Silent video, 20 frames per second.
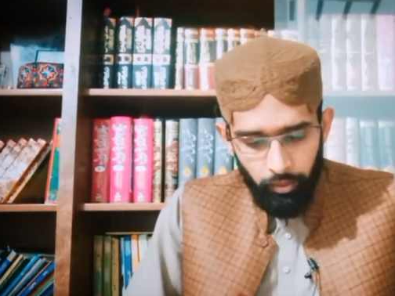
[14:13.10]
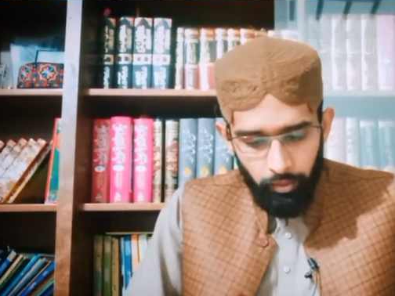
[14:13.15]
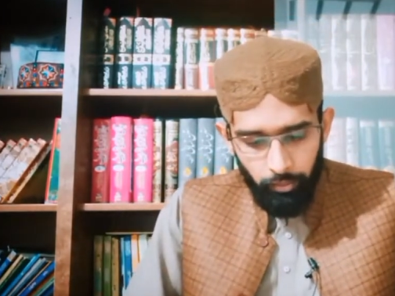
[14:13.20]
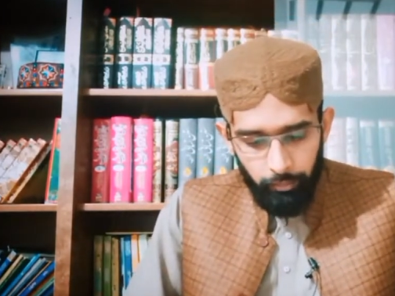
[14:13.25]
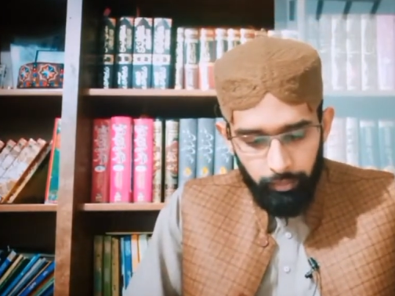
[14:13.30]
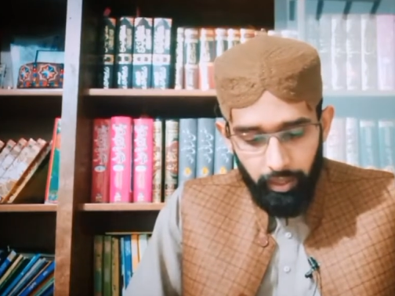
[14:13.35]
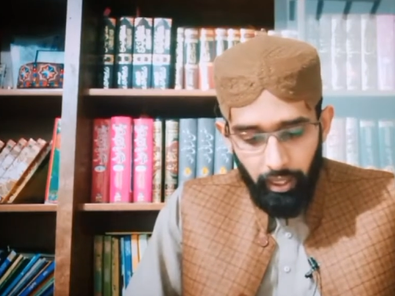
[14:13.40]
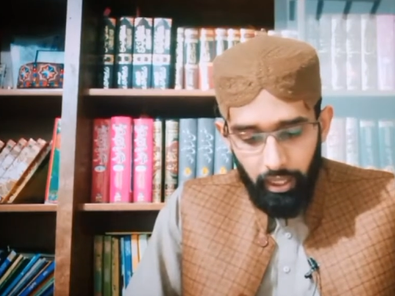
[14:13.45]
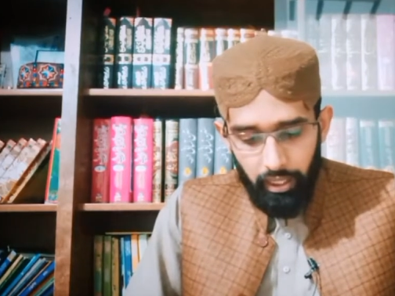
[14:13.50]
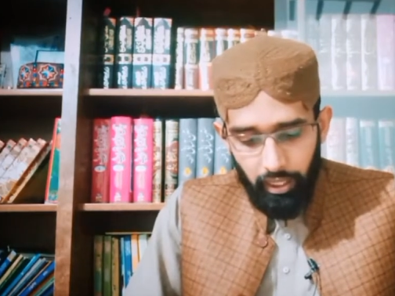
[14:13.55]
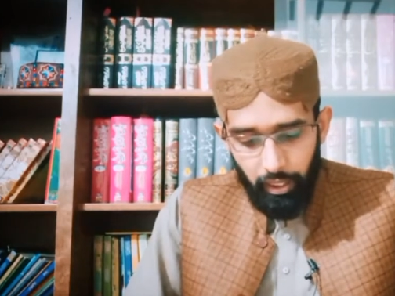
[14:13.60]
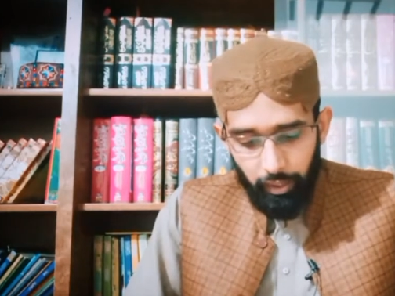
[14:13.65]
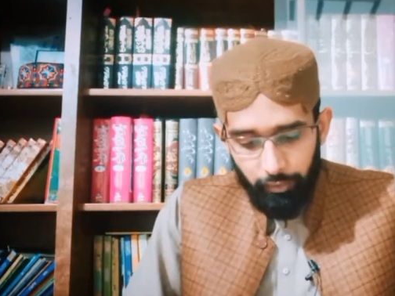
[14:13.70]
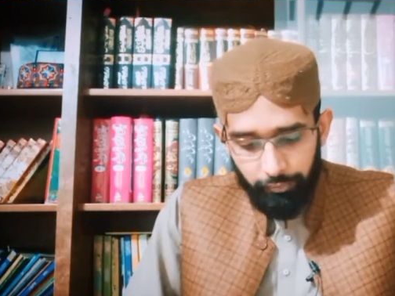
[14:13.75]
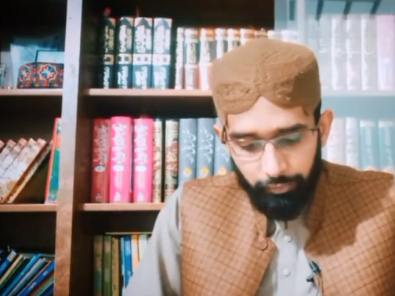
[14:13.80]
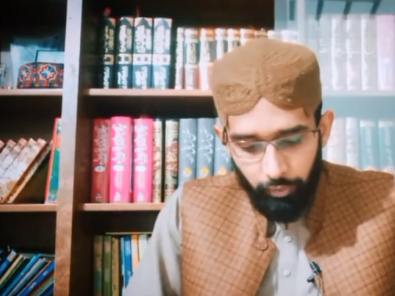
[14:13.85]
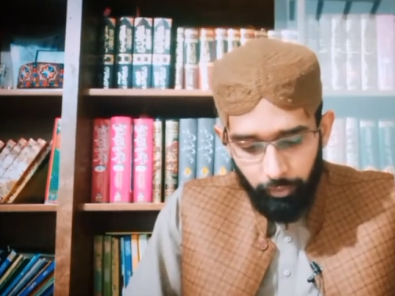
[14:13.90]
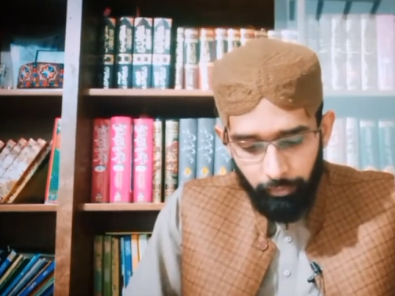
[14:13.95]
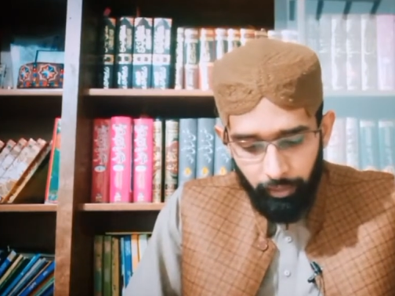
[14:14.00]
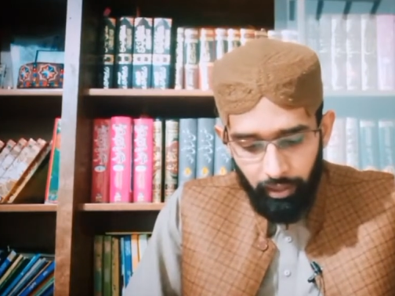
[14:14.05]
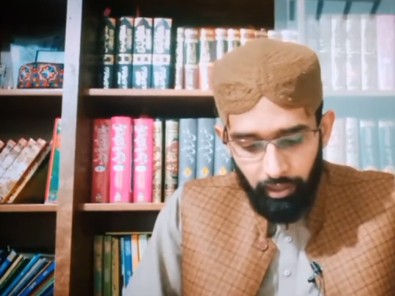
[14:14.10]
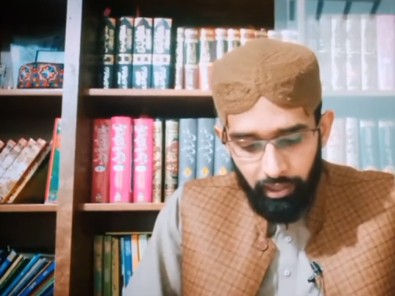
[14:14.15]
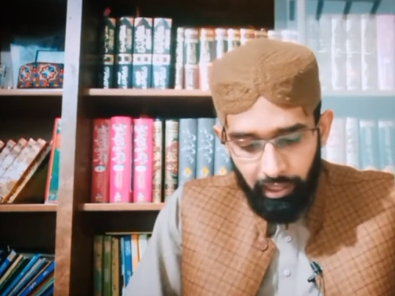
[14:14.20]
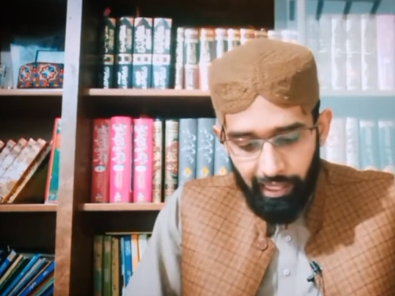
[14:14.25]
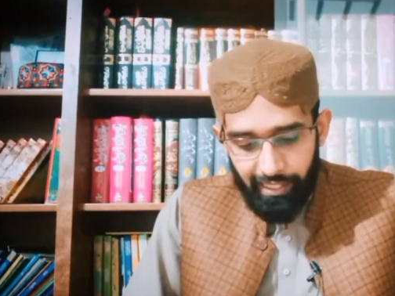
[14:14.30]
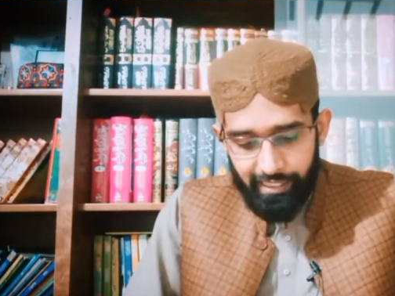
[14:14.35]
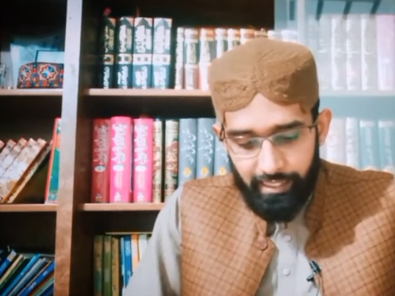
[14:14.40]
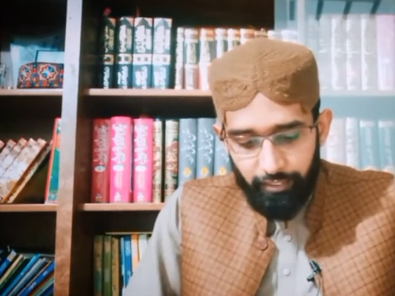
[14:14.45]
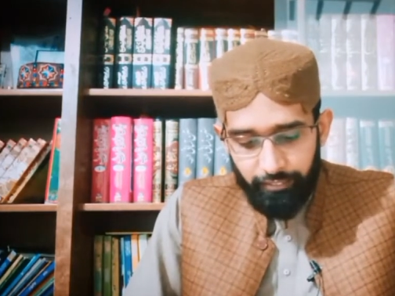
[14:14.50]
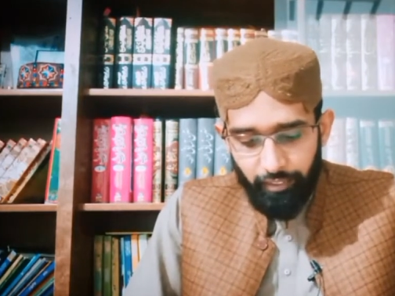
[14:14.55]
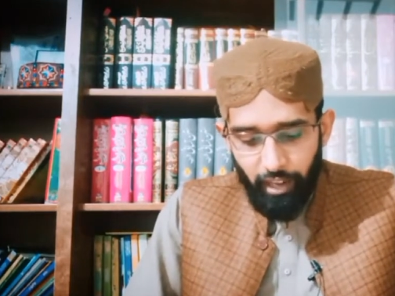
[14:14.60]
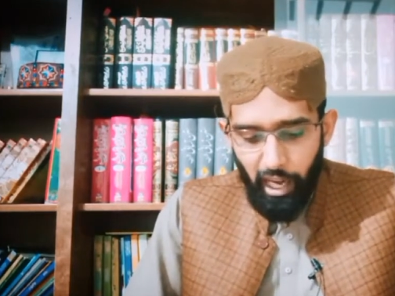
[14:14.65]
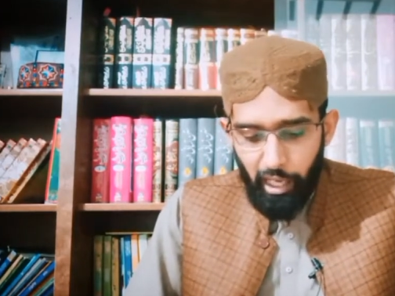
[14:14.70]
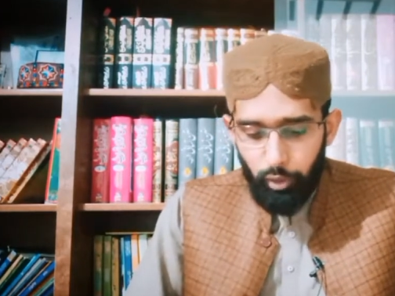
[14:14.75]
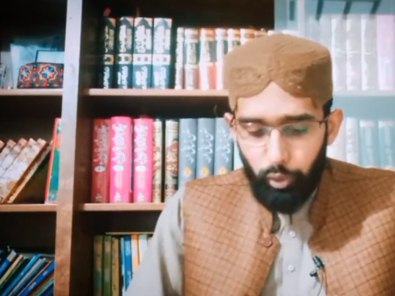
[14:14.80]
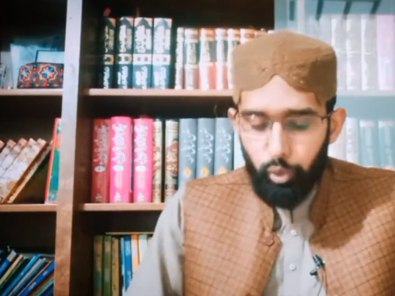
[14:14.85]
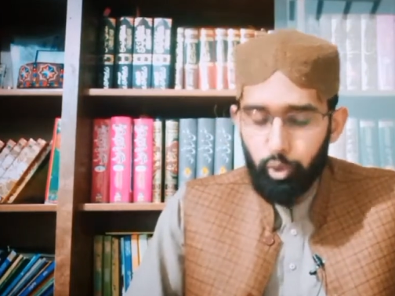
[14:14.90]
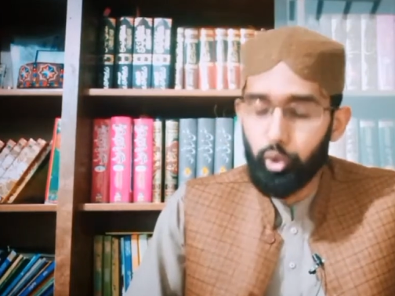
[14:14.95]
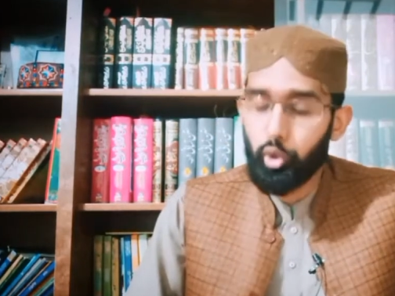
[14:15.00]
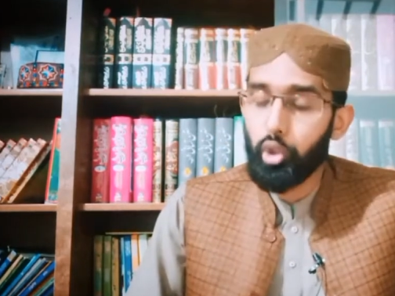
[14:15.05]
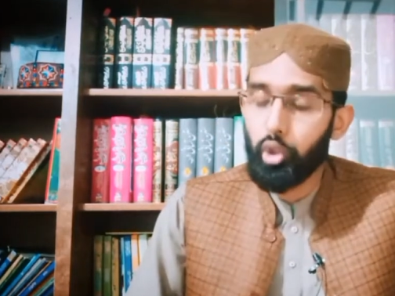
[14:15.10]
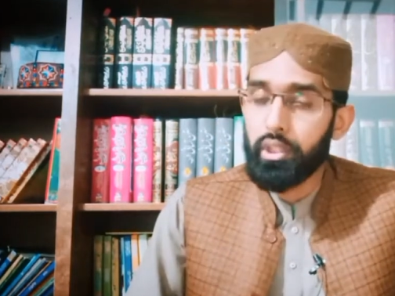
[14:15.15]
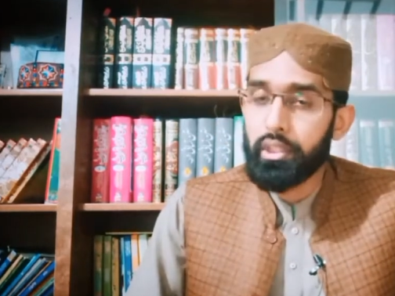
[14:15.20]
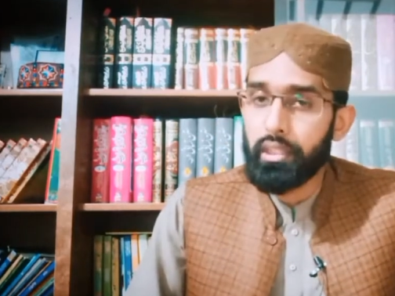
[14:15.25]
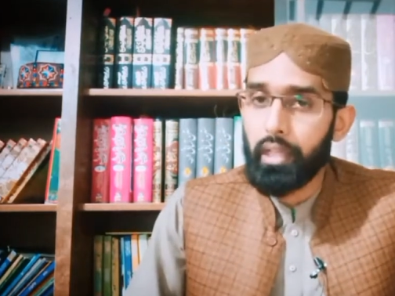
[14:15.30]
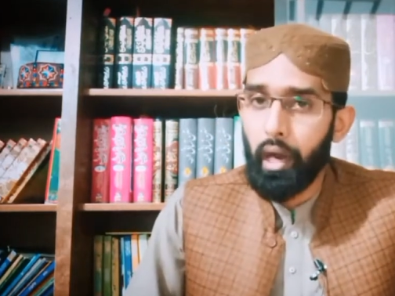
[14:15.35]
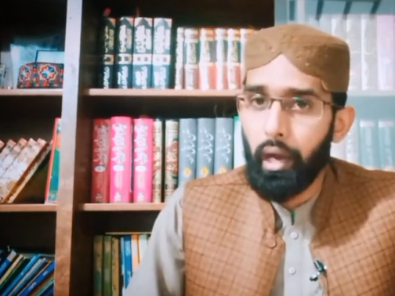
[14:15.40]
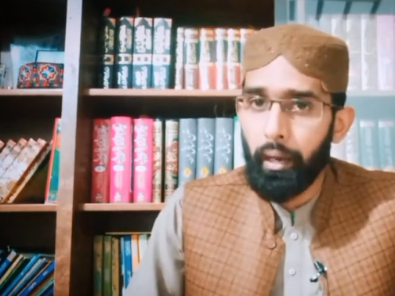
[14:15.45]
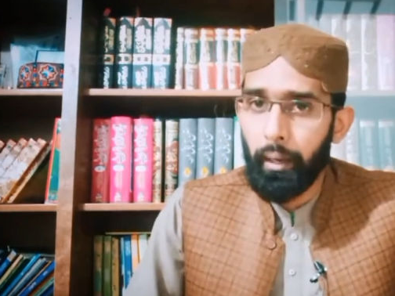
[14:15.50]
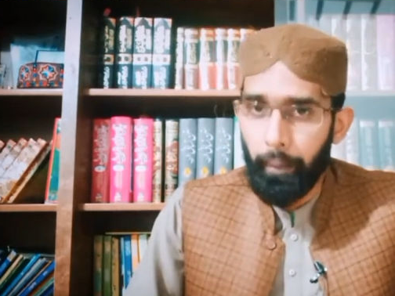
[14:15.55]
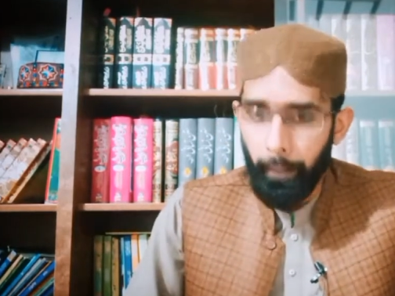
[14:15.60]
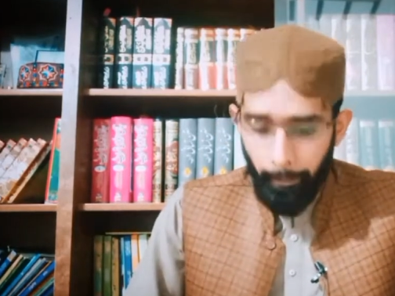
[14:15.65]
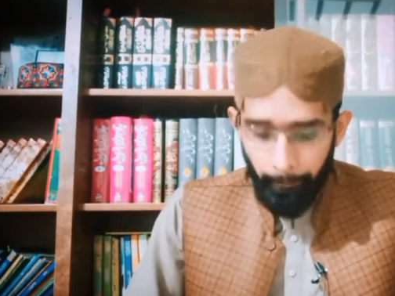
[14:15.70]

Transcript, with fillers: मेरे आका ने फरमाया लाजवाल दुनिया